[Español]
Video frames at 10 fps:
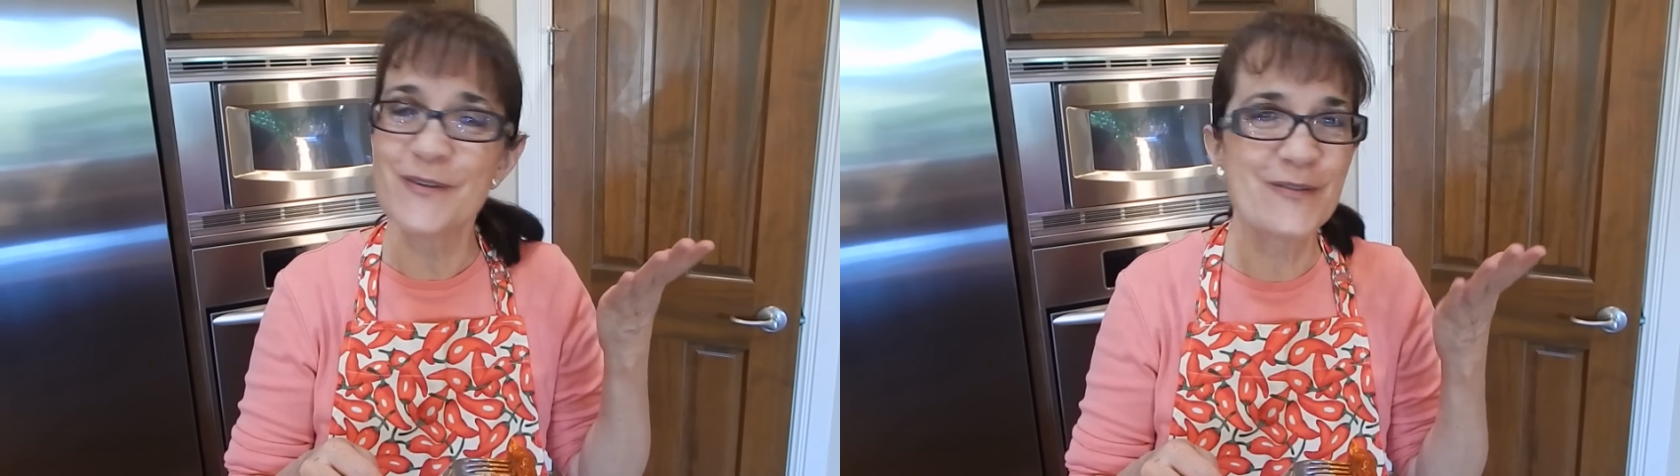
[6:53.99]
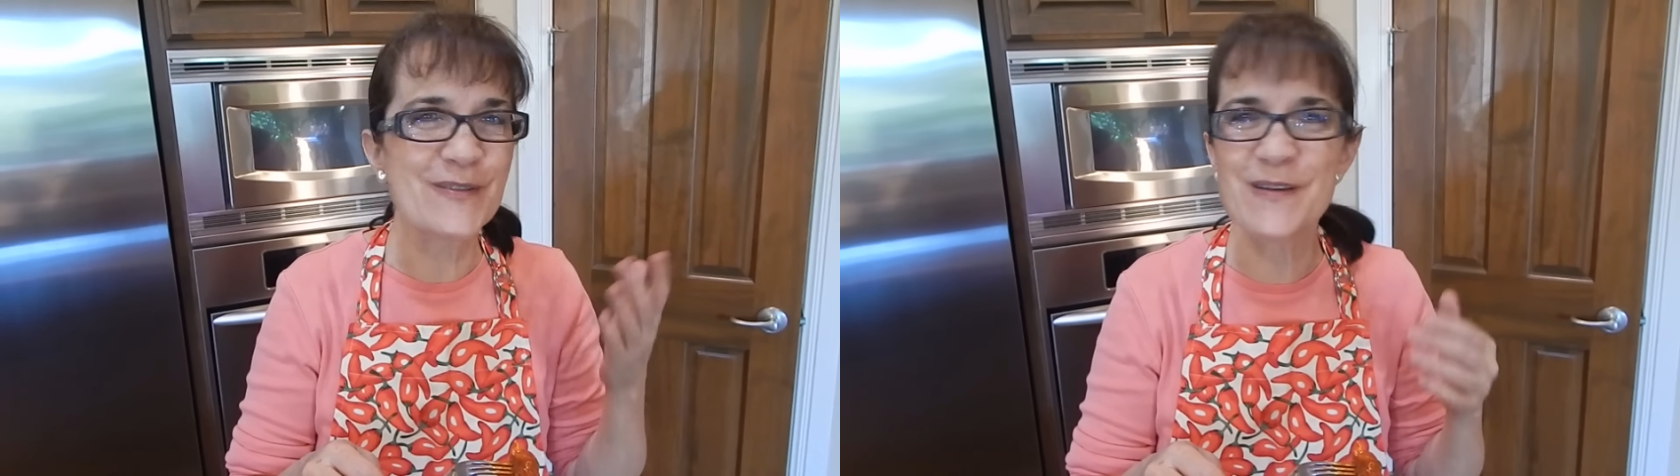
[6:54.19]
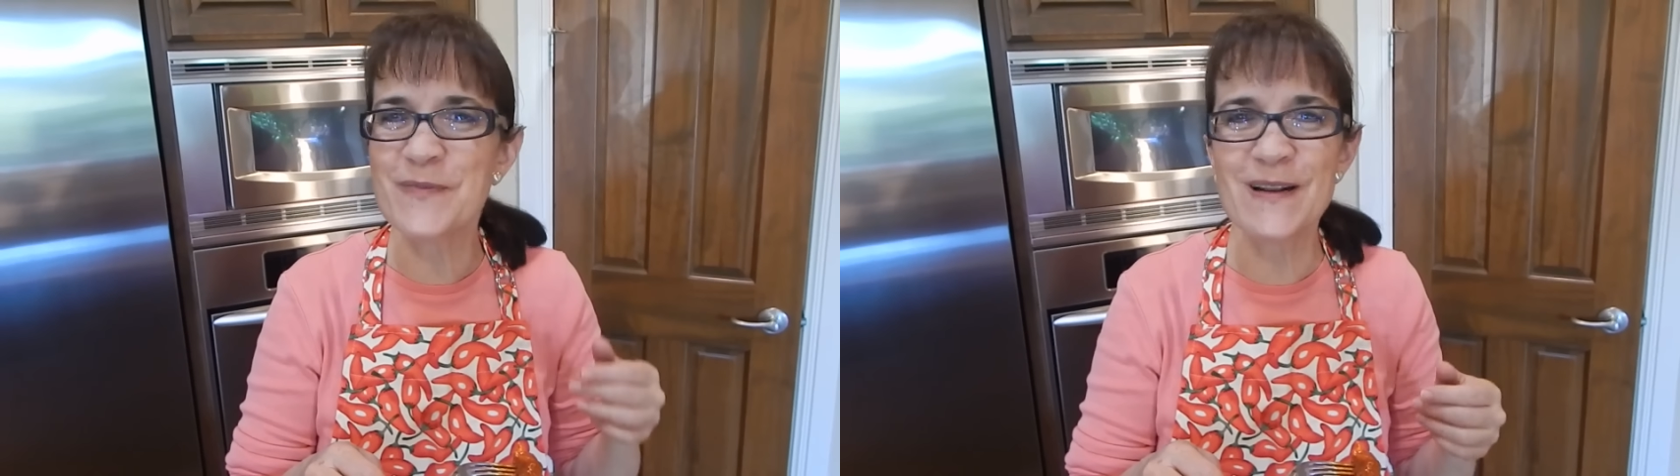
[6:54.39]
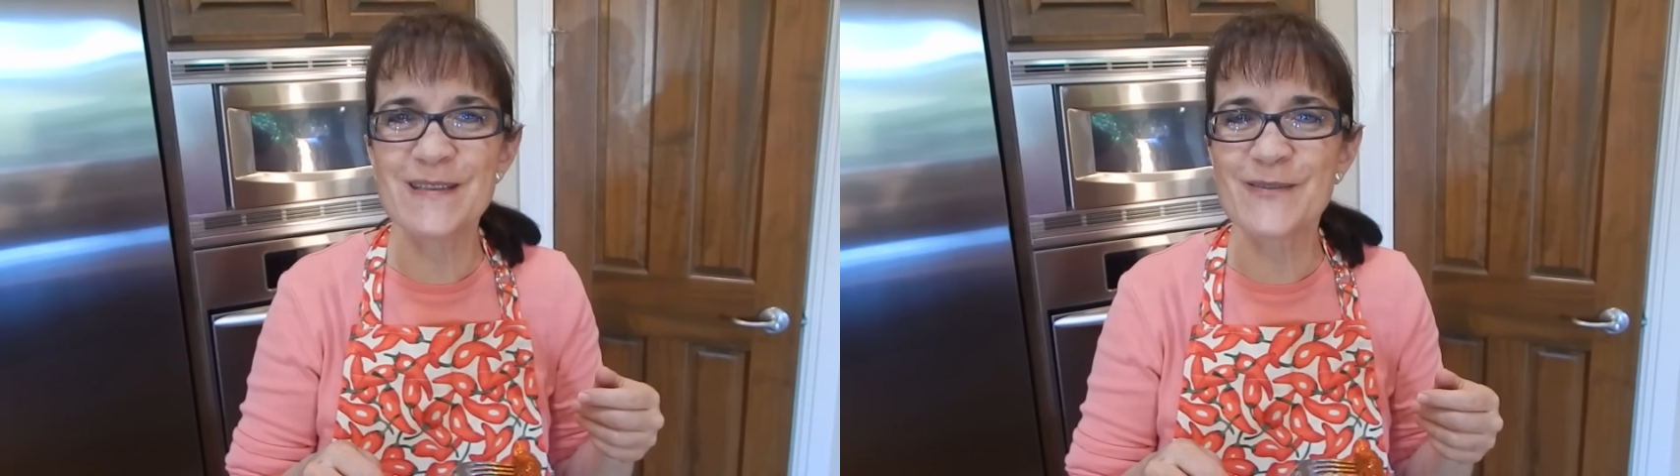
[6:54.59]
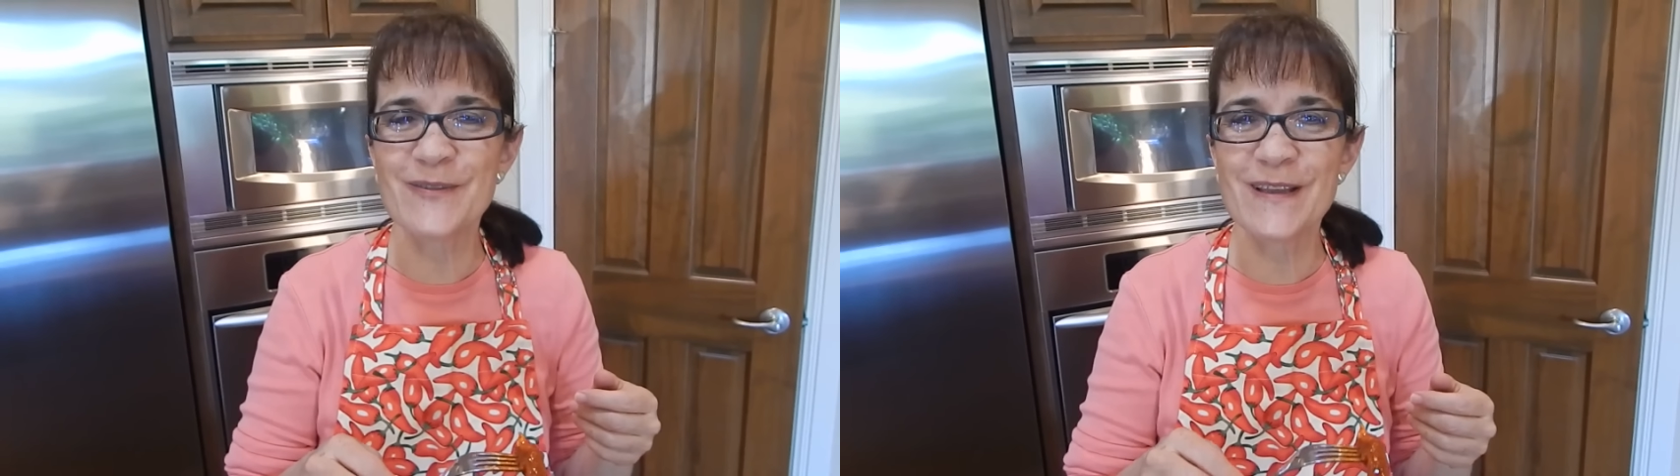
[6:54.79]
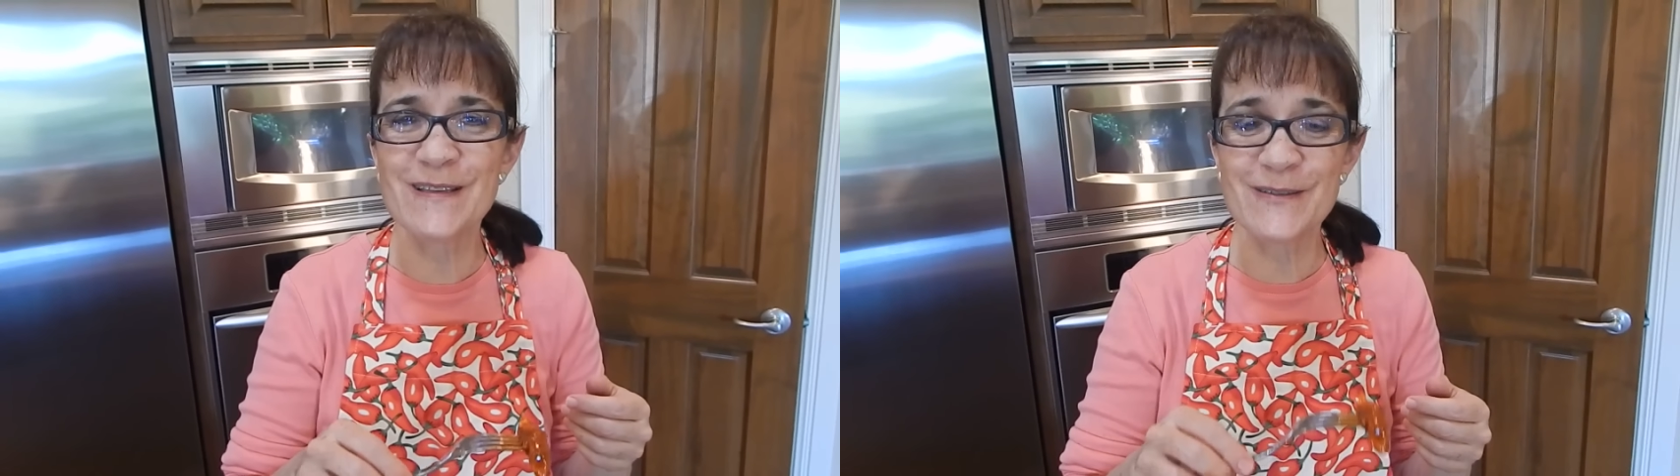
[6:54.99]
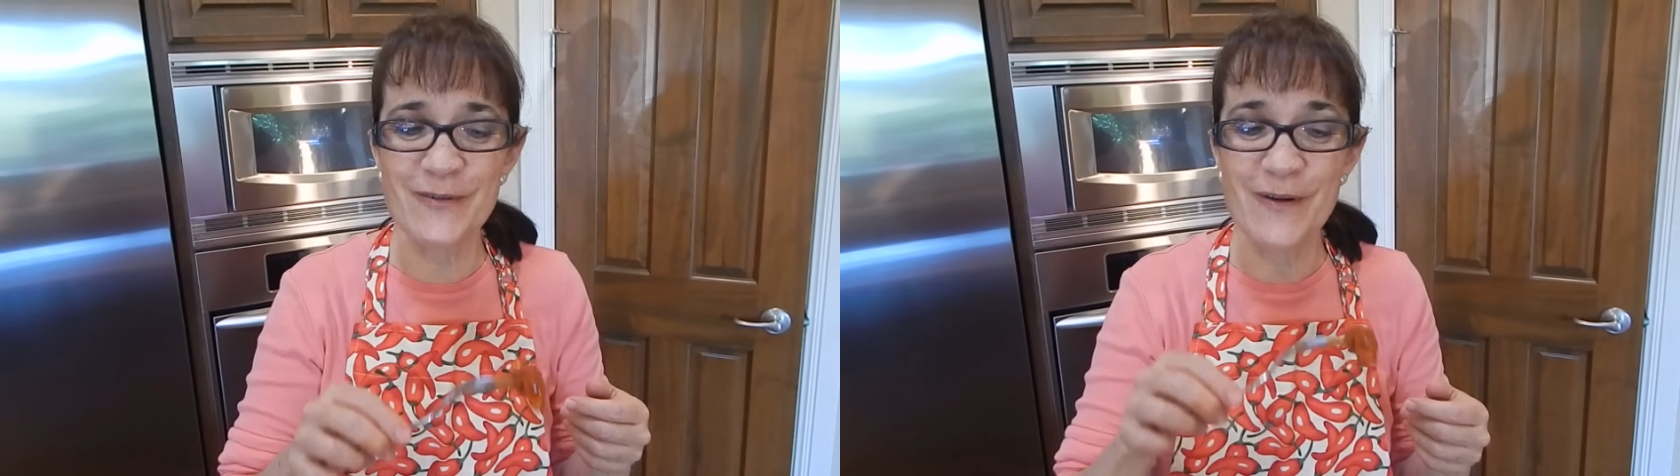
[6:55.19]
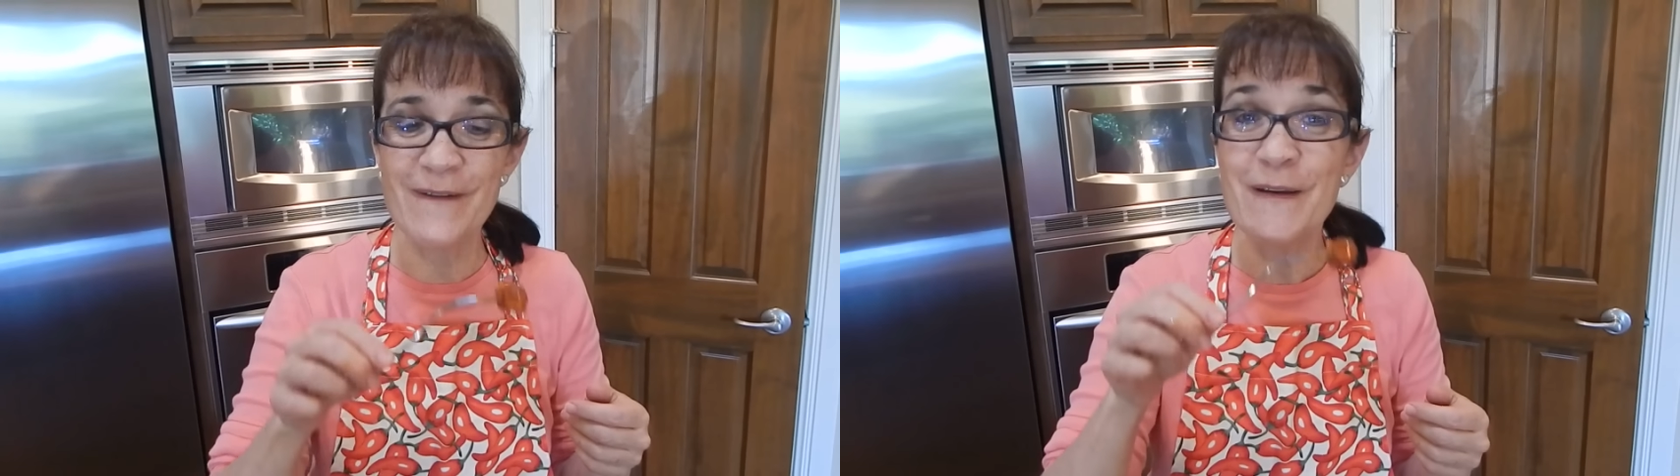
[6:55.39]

Yo siempre les contesto.